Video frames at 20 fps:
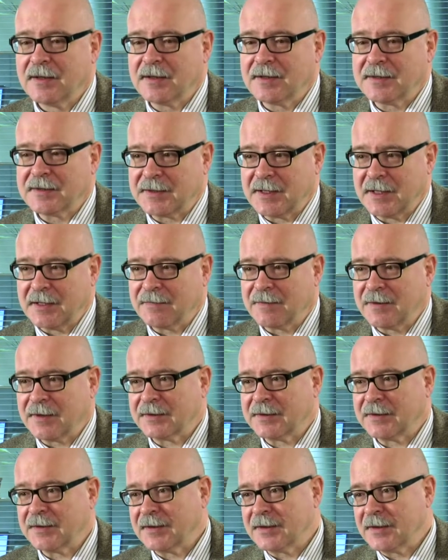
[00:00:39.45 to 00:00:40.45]

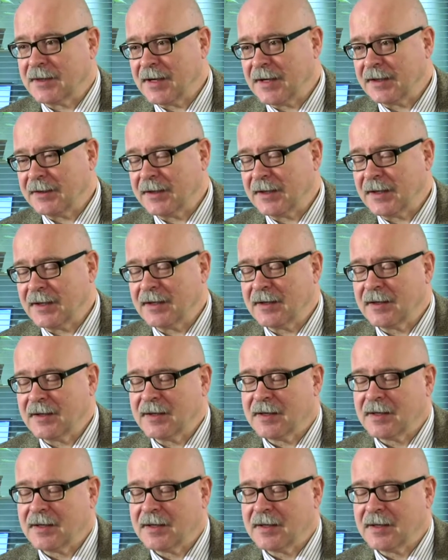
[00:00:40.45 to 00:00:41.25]
Стэнфорд, Карнеги,